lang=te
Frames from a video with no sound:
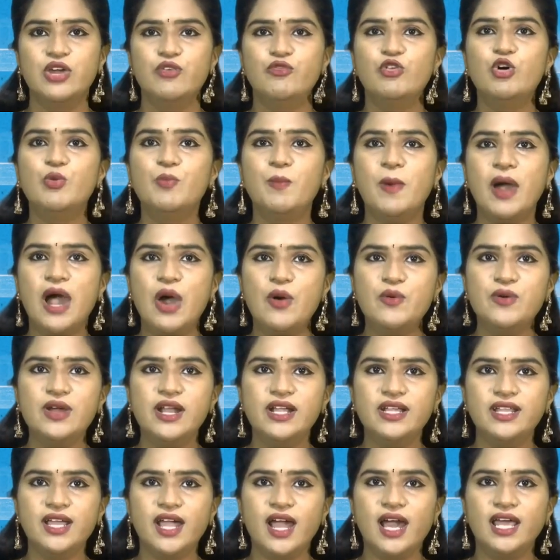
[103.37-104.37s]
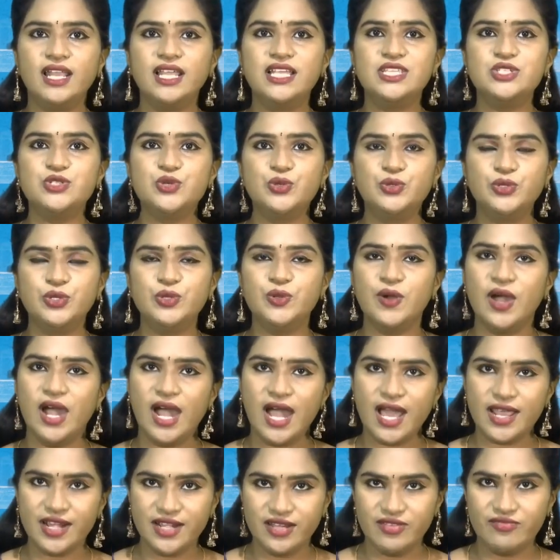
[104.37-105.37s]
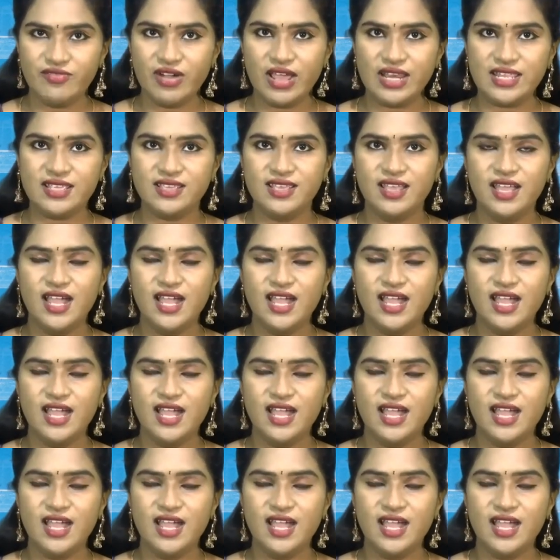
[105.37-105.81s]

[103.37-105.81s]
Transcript: ఓ పావు గంట అలా జుట్టును ఆరనివ్వాలి